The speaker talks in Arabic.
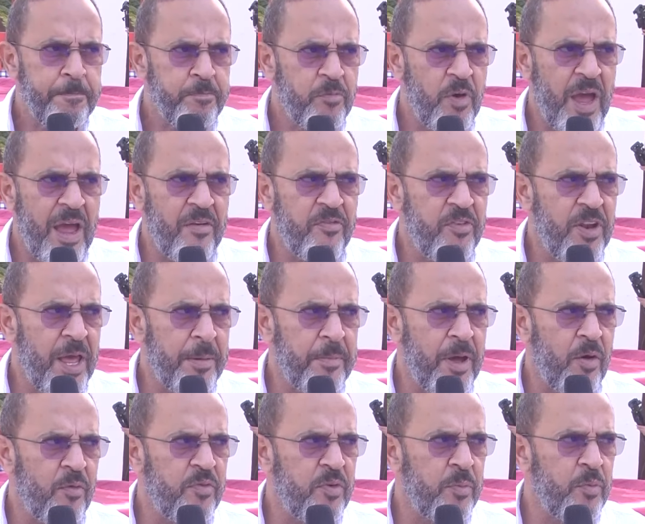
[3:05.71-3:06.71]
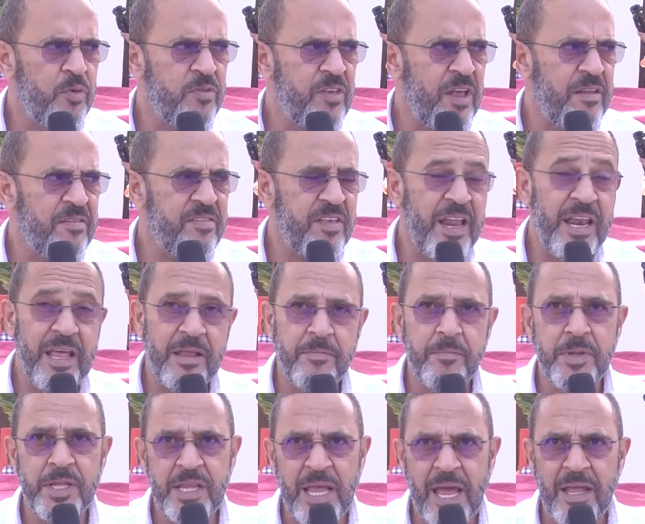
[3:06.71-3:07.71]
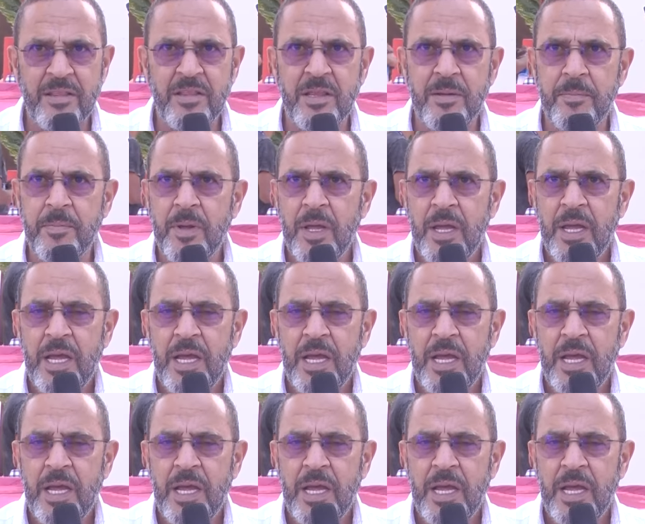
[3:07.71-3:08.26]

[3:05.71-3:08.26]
في افلام او في مسلسلات بتقدم